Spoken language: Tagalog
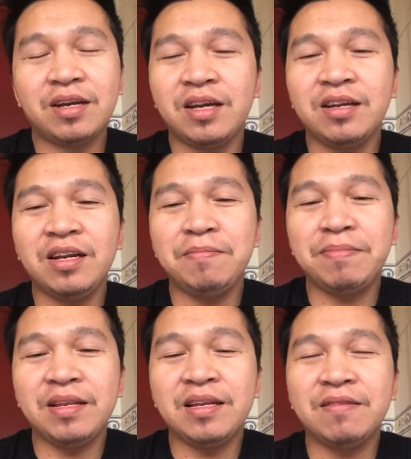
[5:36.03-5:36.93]
I really
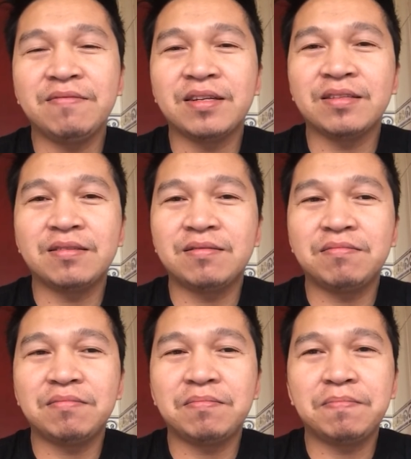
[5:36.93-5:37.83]
believe that
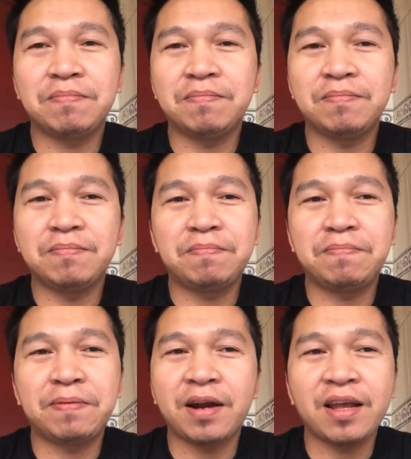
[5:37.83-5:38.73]

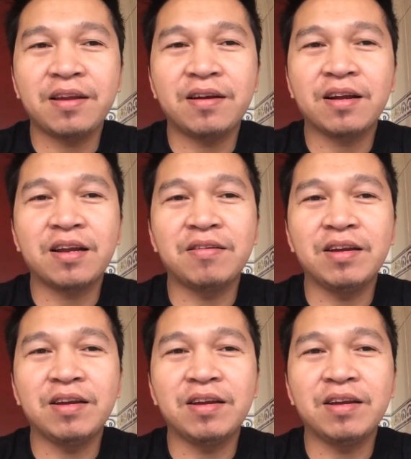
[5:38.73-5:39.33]
prayer can